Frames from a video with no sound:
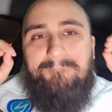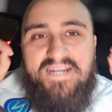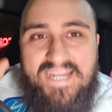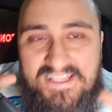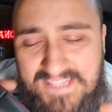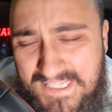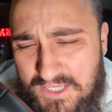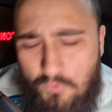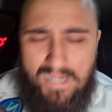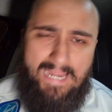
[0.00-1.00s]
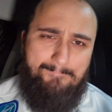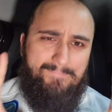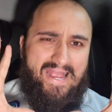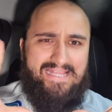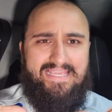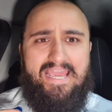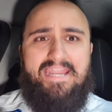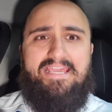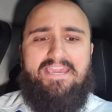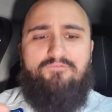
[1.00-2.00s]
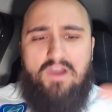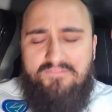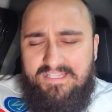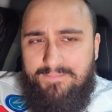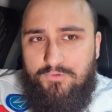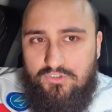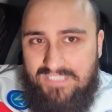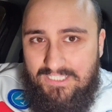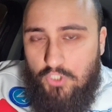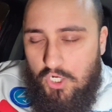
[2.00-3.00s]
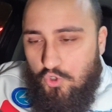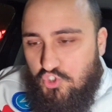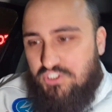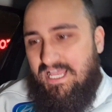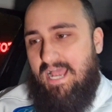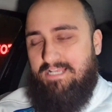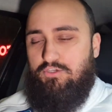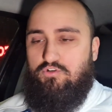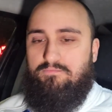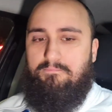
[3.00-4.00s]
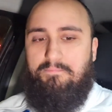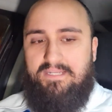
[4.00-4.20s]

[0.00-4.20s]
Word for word: prendete quelle bandiere che voi avete portato allo stadio,